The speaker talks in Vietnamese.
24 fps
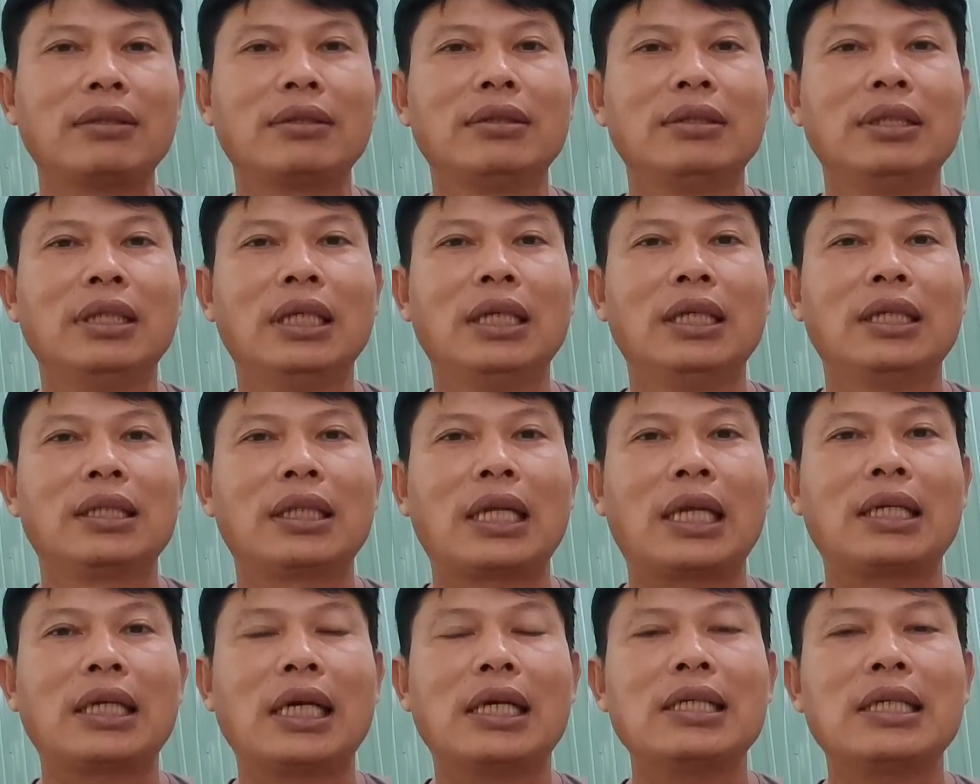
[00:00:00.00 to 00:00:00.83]
Thành thử
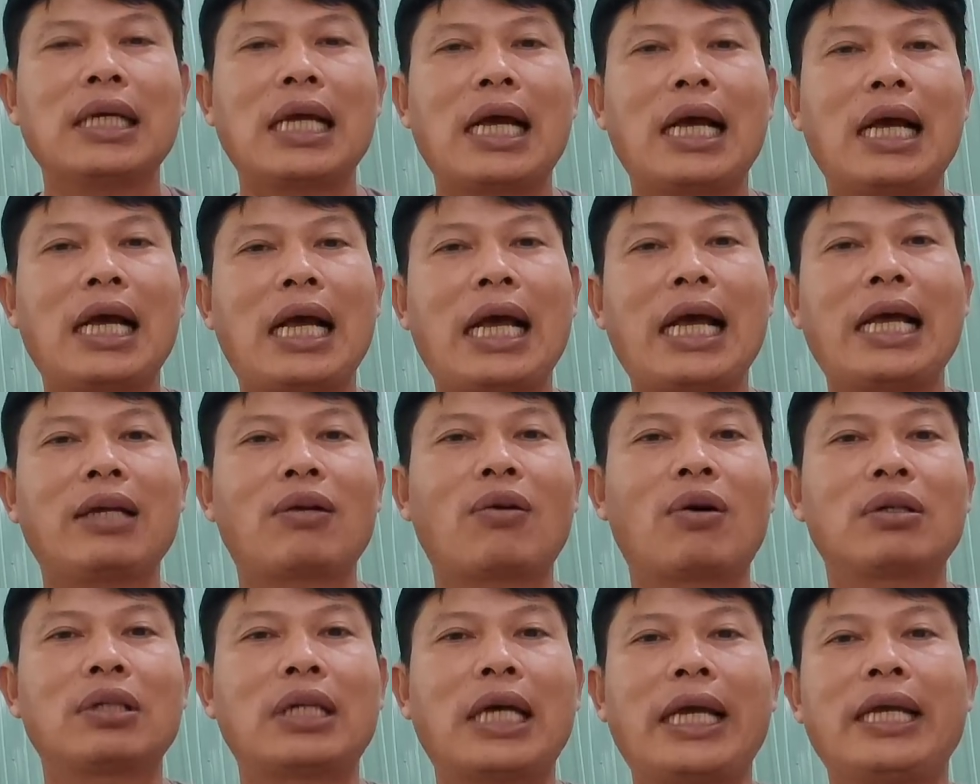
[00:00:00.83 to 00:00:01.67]
ra hai con này
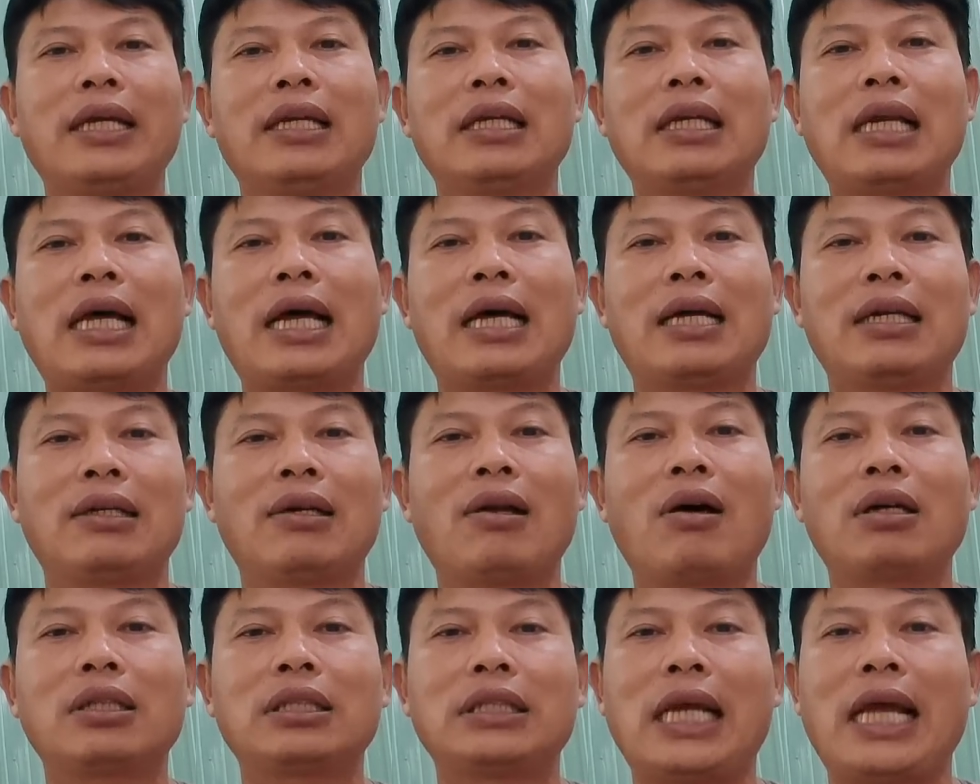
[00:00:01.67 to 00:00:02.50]
là nó
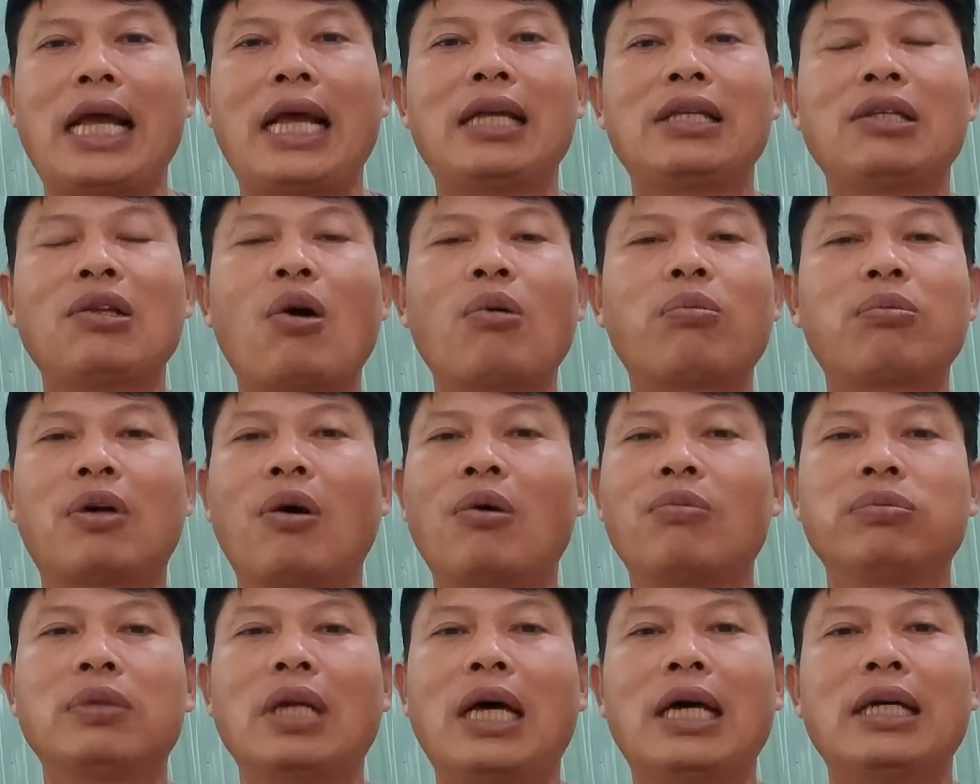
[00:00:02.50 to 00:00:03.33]
sẽ nhốt cùng lại
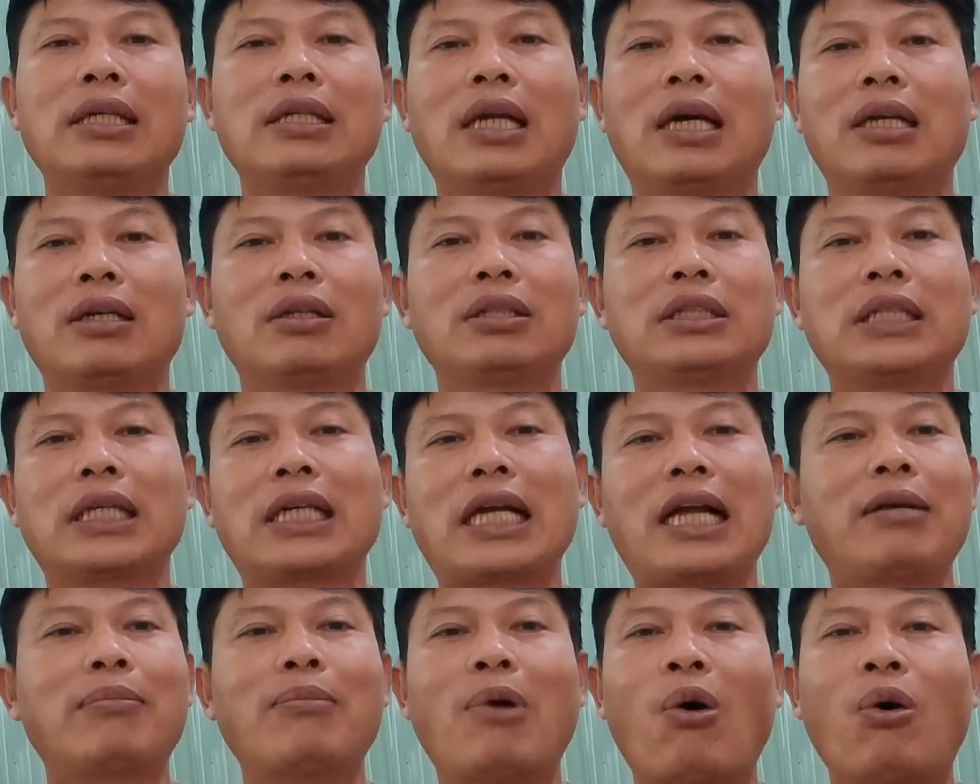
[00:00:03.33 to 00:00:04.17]
là nó sẽ cắn mổ
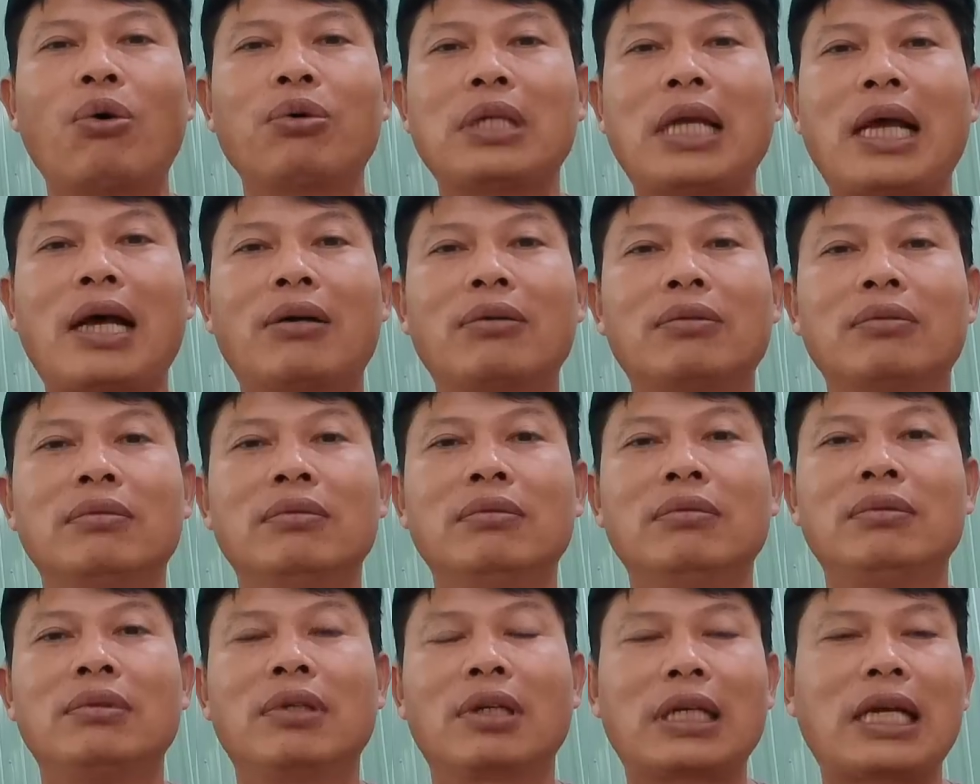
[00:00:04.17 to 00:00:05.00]
nhau. Nó
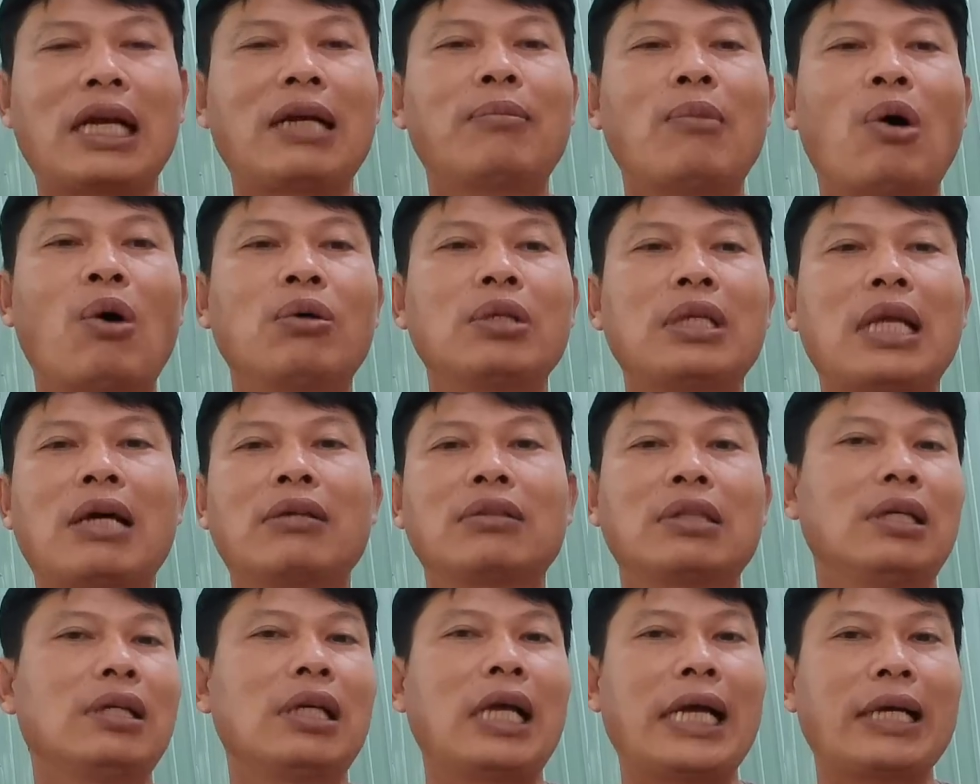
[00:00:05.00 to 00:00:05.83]
cắn mổ nhau tự hai
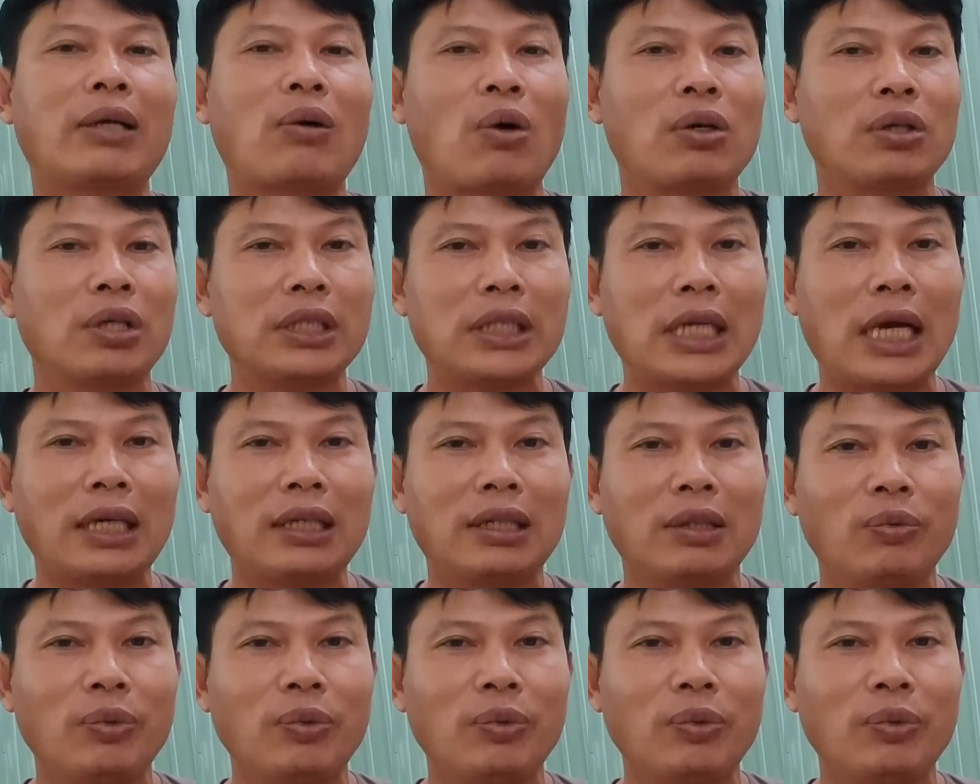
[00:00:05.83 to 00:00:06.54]
con nó chết rồi quý vị.